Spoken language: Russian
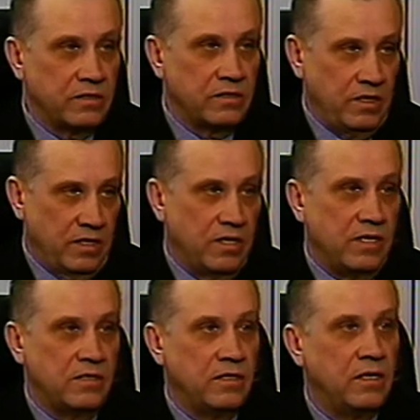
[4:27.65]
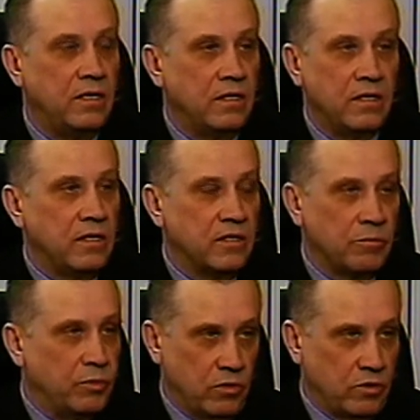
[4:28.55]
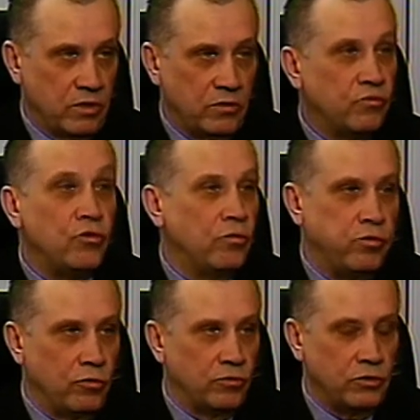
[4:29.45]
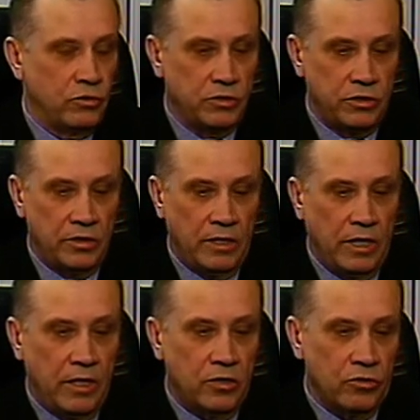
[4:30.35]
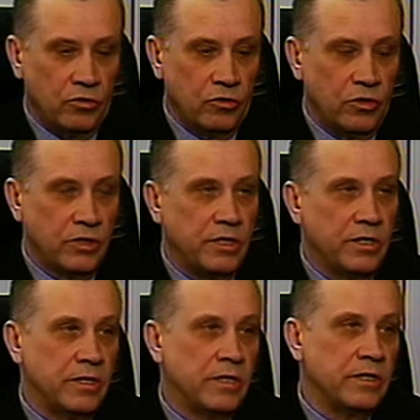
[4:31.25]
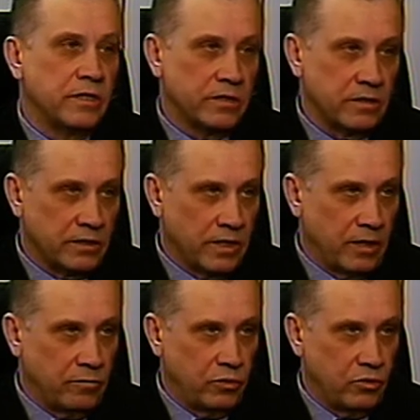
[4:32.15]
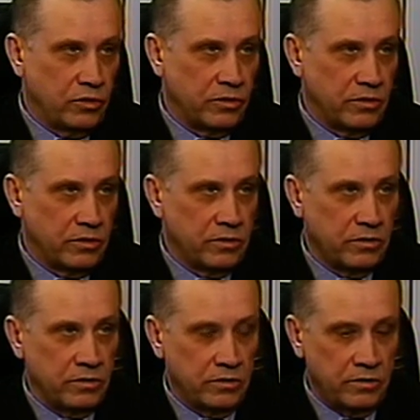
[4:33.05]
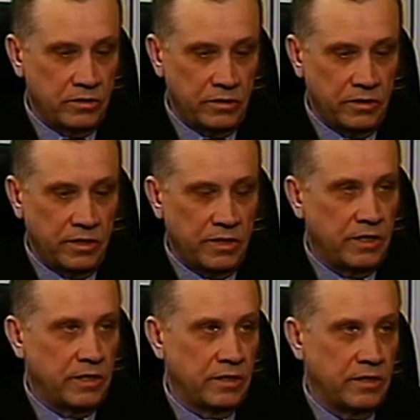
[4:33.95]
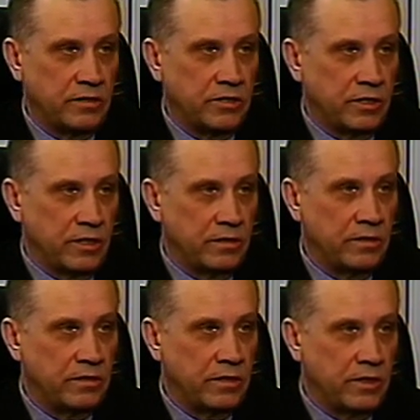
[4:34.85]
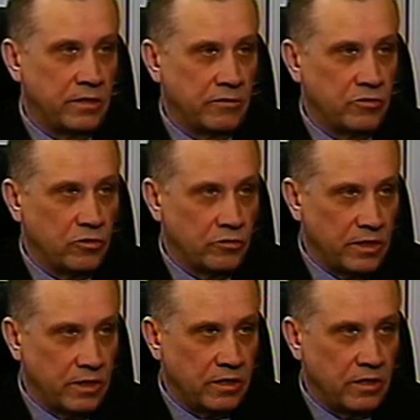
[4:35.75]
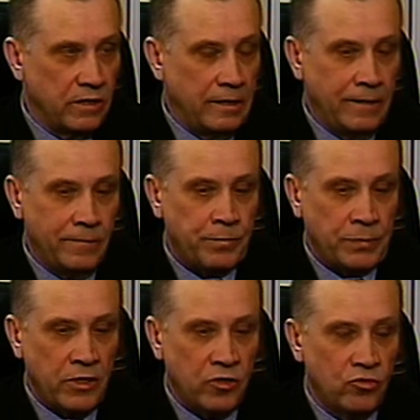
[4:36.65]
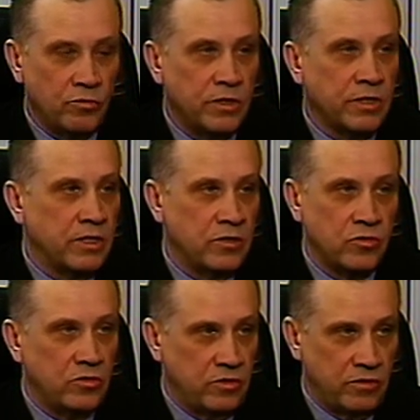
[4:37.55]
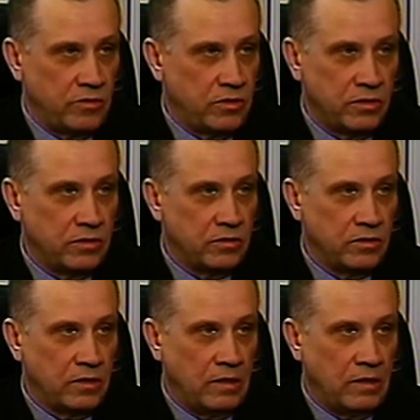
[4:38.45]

Для это нас понятно. Это Говорю, можно быть, в любом звучит, случае. Конечно. Другое дело, э, как будет э, игра цен на нефтяном рынке. Но я думаю, игра не стоит свеч. Угу.